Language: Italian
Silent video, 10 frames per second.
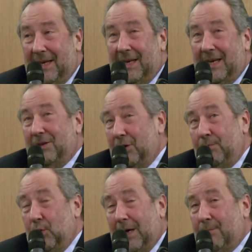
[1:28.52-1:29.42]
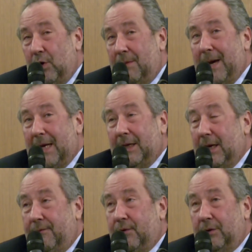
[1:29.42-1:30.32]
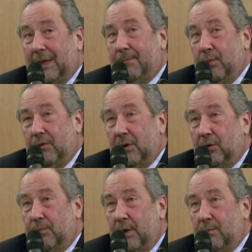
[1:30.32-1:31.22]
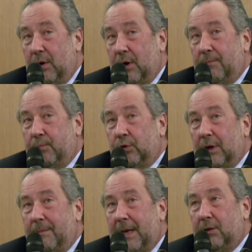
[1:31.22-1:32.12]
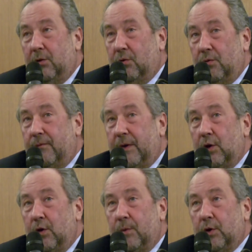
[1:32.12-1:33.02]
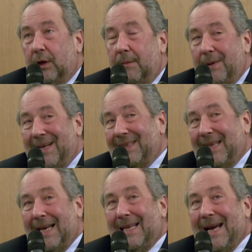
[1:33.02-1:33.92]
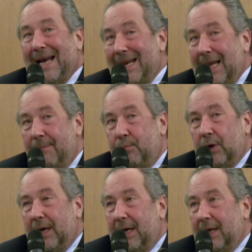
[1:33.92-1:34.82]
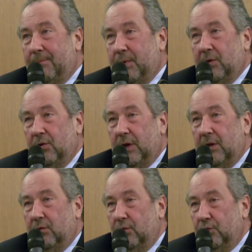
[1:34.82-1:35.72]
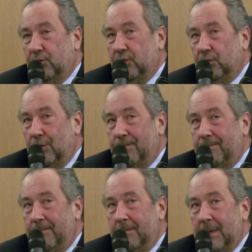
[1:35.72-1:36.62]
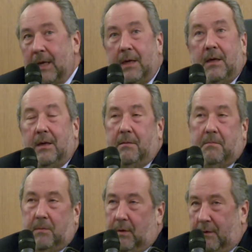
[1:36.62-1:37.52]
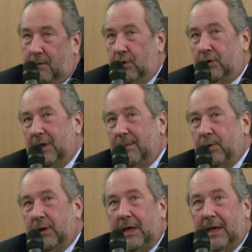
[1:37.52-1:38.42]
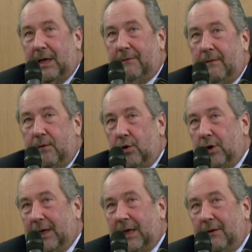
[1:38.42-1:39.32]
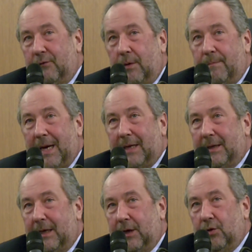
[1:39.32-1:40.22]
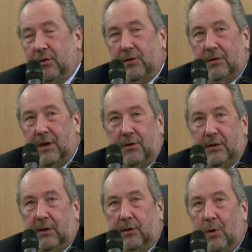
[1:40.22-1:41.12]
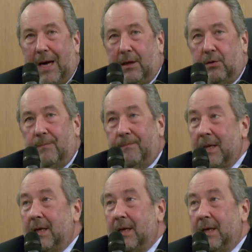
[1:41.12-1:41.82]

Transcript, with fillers: e ci rimboccammo le mani che affrontammo questo primo appuntamento con un fenomeno che per l'Italia all'epoca era pressoché sconosciuto. Non vi voglio dire poi della nave Vlora che arrivò a Bari nell'agosto dello stesso anno.